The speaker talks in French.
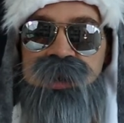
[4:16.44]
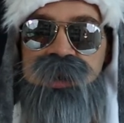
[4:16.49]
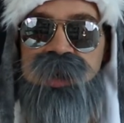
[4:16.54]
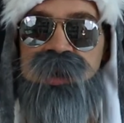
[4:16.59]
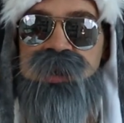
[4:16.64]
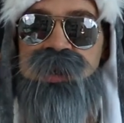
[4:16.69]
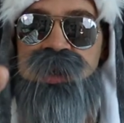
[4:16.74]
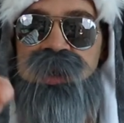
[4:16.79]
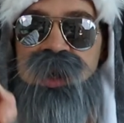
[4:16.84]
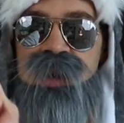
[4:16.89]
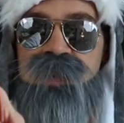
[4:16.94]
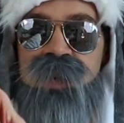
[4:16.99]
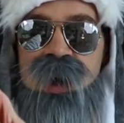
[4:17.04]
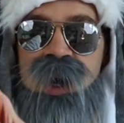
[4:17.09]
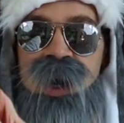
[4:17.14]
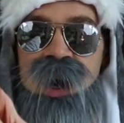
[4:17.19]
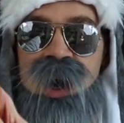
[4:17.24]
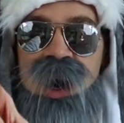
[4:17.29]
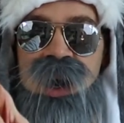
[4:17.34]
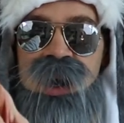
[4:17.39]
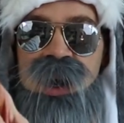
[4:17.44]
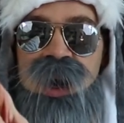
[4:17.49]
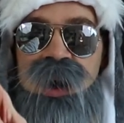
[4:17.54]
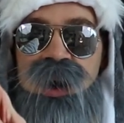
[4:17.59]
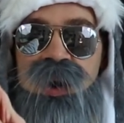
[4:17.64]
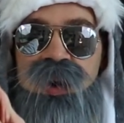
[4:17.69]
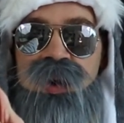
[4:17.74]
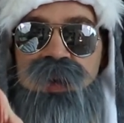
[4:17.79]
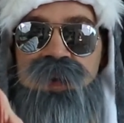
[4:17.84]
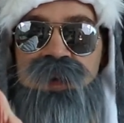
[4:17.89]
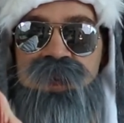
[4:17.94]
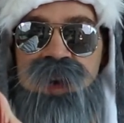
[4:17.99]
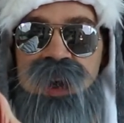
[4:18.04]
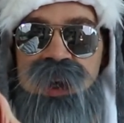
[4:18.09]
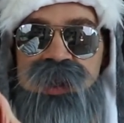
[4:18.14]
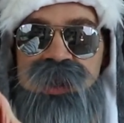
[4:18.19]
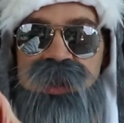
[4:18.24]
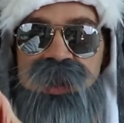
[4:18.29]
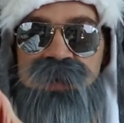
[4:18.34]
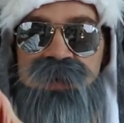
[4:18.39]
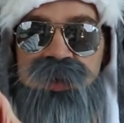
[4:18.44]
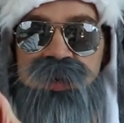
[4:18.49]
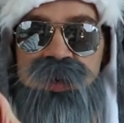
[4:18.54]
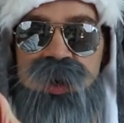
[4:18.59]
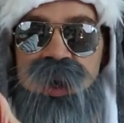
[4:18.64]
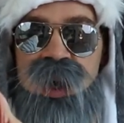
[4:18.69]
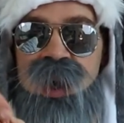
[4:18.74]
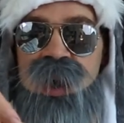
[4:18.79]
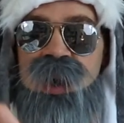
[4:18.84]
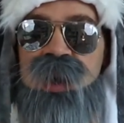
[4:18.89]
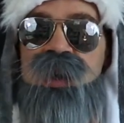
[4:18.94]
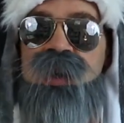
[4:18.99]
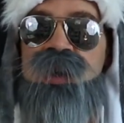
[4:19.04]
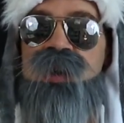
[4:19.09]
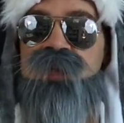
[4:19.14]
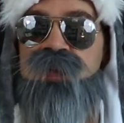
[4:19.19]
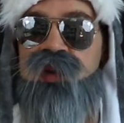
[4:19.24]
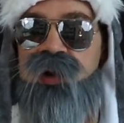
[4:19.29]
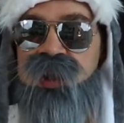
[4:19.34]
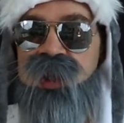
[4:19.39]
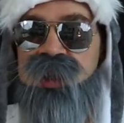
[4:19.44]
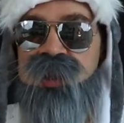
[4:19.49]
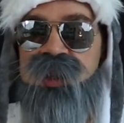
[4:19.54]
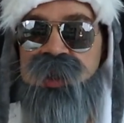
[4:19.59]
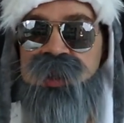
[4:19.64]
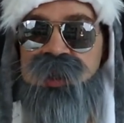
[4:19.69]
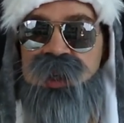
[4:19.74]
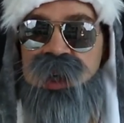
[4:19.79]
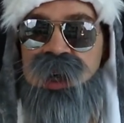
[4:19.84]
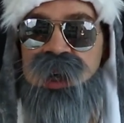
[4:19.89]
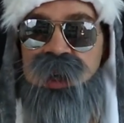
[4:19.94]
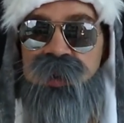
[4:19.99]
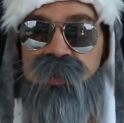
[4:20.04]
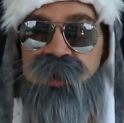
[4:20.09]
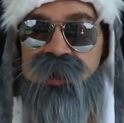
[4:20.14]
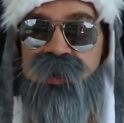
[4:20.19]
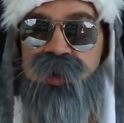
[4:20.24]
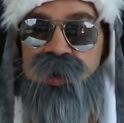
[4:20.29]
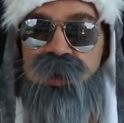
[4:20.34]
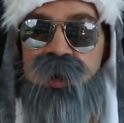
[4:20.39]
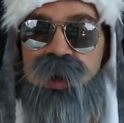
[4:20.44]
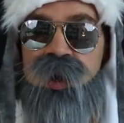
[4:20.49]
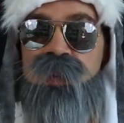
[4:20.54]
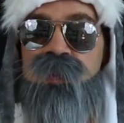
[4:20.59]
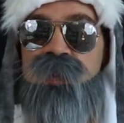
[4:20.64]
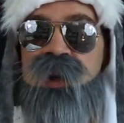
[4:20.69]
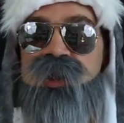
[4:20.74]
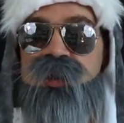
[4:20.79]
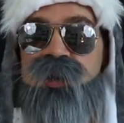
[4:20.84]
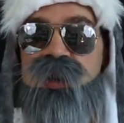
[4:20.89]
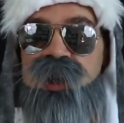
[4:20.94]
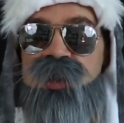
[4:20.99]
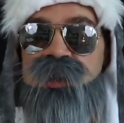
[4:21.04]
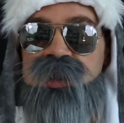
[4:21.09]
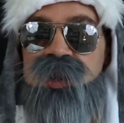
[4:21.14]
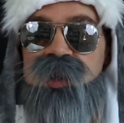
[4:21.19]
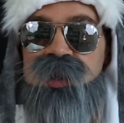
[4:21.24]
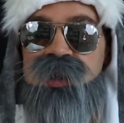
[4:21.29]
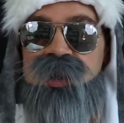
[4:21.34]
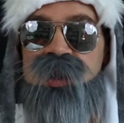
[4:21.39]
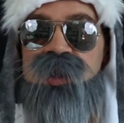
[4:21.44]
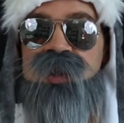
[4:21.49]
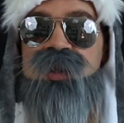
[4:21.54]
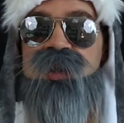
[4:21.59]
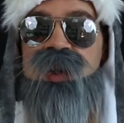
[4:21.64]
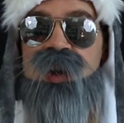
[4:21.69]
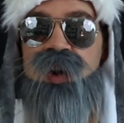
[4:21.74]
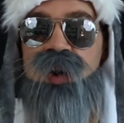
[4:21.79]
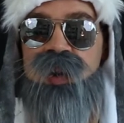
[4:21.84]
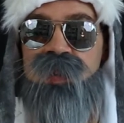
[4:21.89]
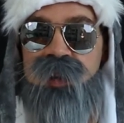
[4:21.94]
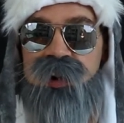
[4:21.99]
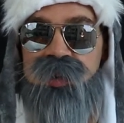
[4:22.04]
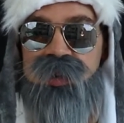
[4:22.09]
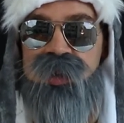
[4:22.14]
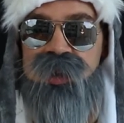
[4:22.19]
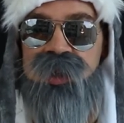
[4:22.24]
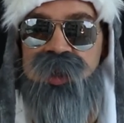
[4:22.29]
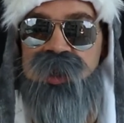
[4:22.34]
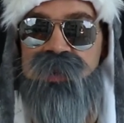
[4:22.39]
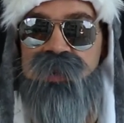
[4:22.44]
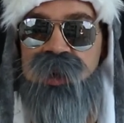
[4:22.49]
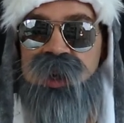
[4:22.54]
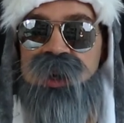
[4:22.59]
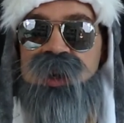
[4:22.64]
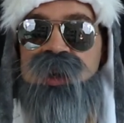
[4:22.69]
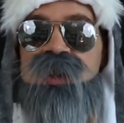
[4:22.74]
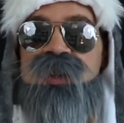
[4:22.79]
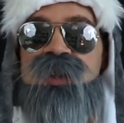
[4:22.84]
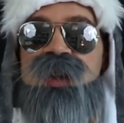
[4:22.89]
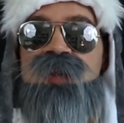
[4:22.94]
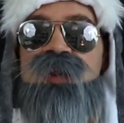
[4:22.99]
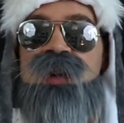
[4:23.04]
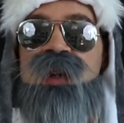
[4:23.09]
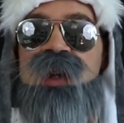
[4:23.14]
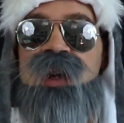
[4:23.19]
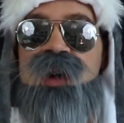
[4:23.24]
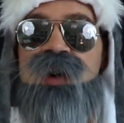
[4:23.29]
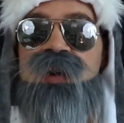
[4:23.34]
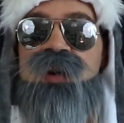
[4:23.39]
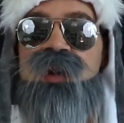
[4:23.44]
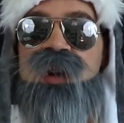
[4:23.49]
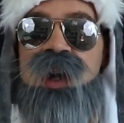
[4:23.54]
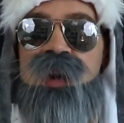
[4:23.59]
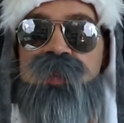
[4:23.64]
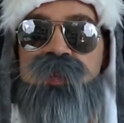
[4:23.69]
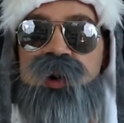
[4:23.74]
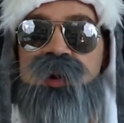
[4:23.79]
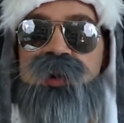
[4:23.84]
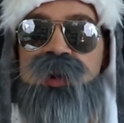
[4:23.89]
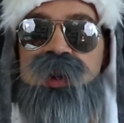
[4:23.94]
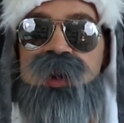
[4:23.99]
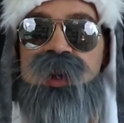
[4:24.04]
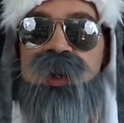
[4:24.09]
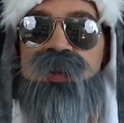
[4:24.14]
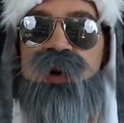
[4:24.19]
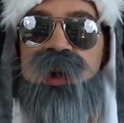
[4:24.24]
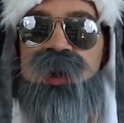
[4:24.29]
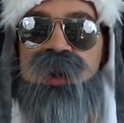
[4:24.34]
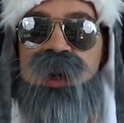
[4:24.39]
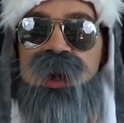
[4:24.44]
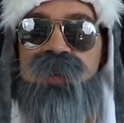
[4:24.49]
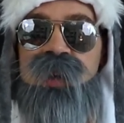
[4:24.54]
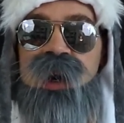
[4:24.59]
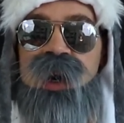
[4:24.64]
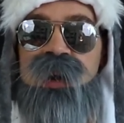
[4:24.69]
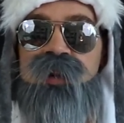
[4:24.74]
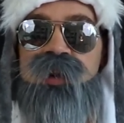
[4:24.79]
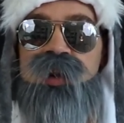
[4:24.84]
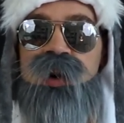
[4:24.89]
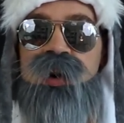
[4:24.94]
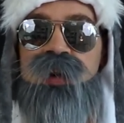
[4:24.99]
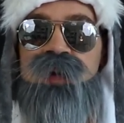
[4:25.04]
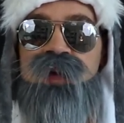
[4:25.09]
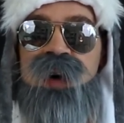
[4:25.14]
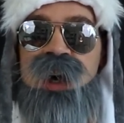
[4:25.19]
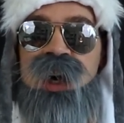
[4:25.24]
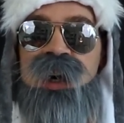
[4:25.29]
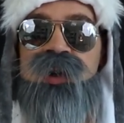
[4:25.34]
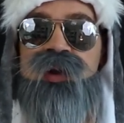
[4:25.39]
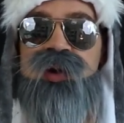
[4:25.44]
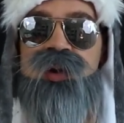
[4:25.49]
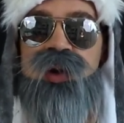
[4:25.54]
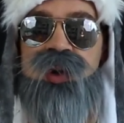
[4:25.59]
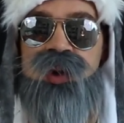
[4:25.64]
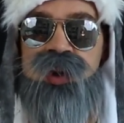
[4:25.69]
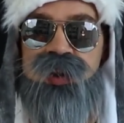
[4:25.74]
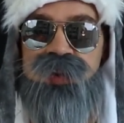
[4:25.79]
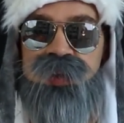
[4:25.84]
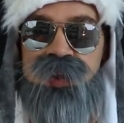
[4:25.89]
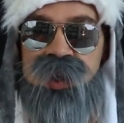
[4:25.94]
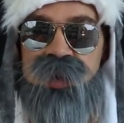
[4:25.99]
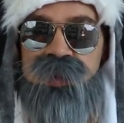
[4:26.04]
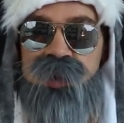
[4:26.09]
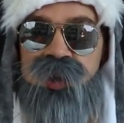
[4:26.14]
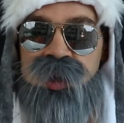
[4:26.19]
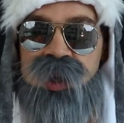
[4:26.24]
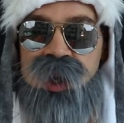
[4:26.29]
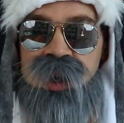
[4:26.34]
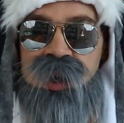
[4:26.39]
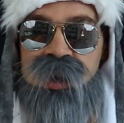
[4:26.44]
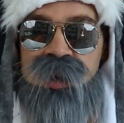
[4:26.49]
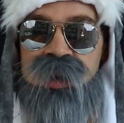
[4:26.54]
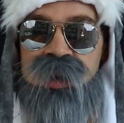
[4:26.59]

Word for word: n'hésitez pas à la refaire chez vous. Il faut tester ça à la maison parce que la science, c'est reproductible. Ça veut dire que n'importe qui doit être capable de refaire ce que je vous ai montré.